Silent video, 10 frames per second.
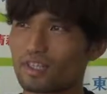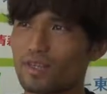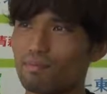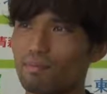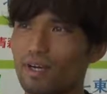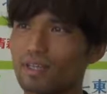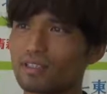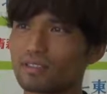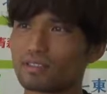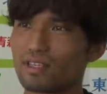は全
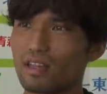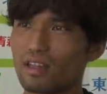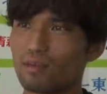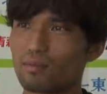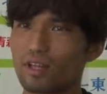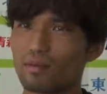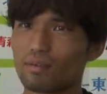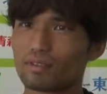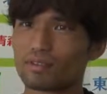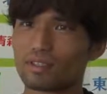般何でも食
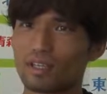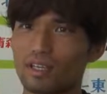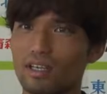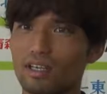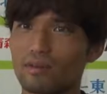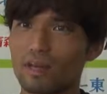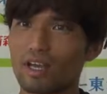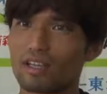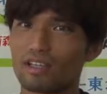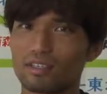べるんで、はい、まあ
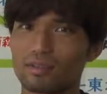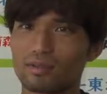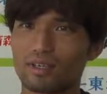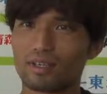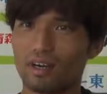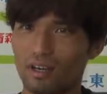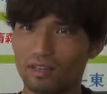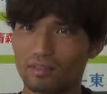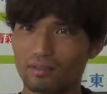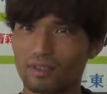焼肉とか
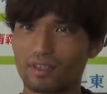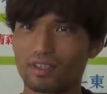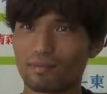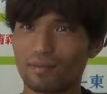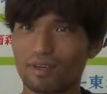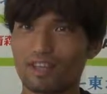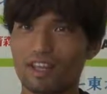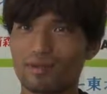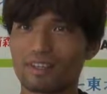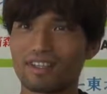はやっぱ
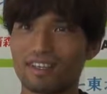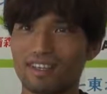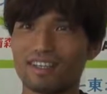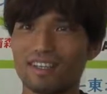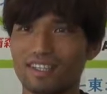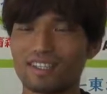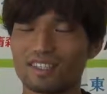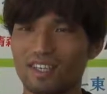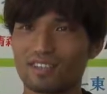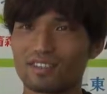定番で
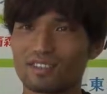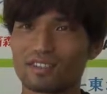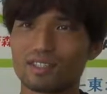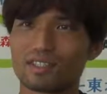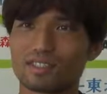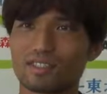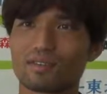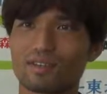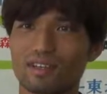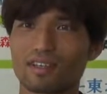大好きですけ
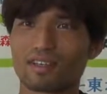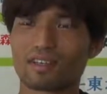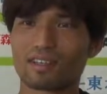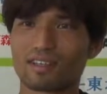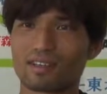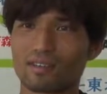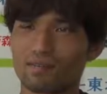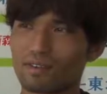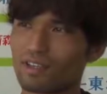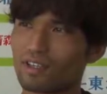ど
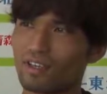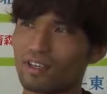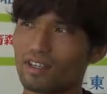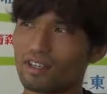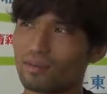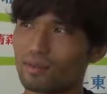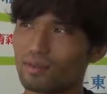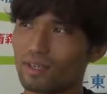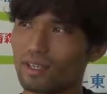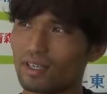嫌いなも
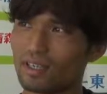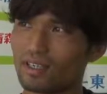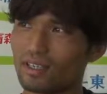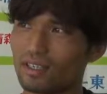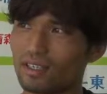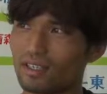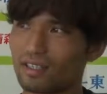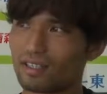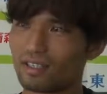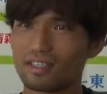のは
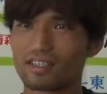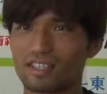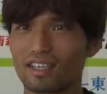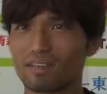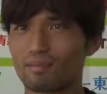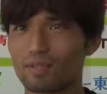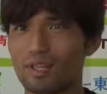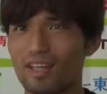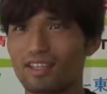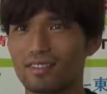何でしたっけ
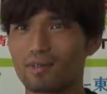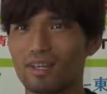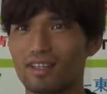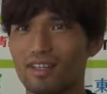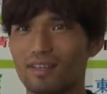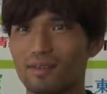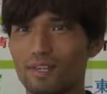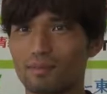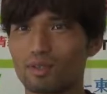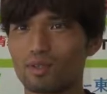プレーンプレーンってあれ
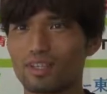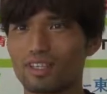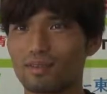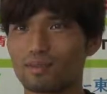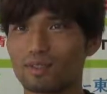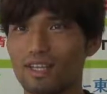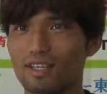なんかブドウにいてプル